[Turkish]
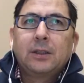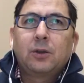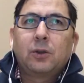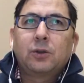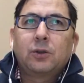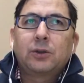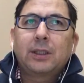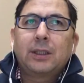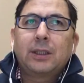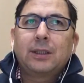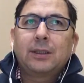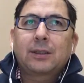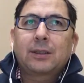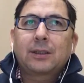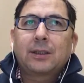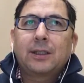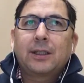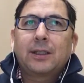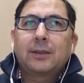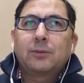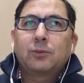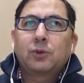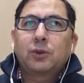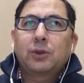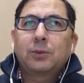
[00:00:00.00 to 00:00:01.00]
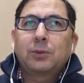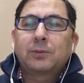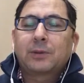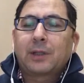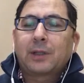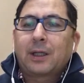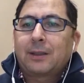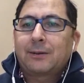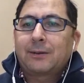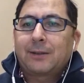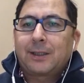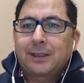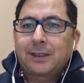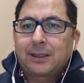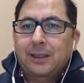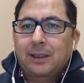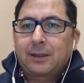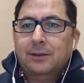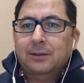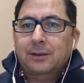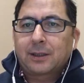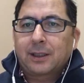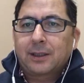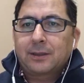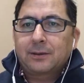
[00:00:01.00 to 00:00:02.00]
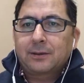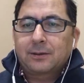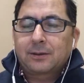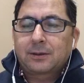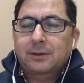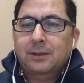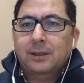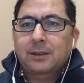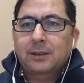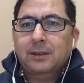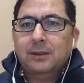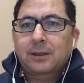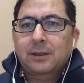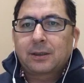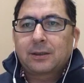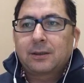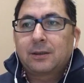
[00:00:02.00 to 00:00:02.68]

özellikle bu tip davalarda sanıkla,